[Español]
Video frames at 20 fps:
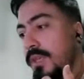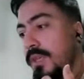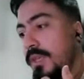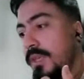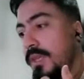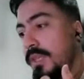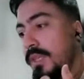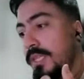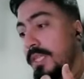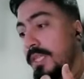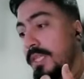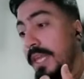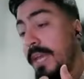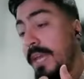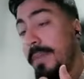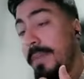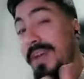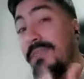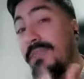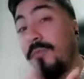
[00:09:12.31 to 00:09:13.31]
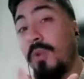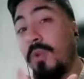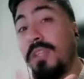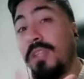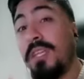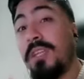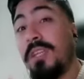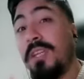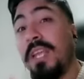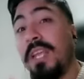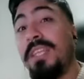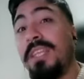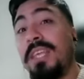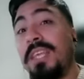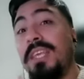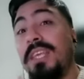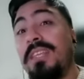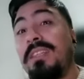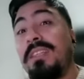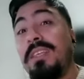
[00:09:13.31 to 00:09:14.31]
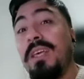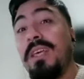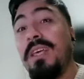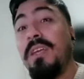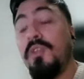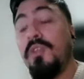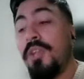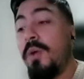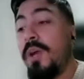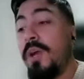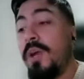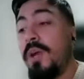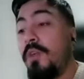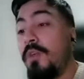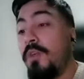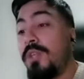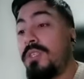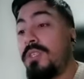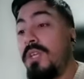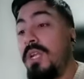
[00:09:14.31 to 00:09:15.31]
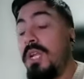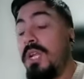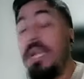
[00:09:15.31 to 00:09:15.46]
estas ideas que pegan fuerte en esta identidad de los trabajadores.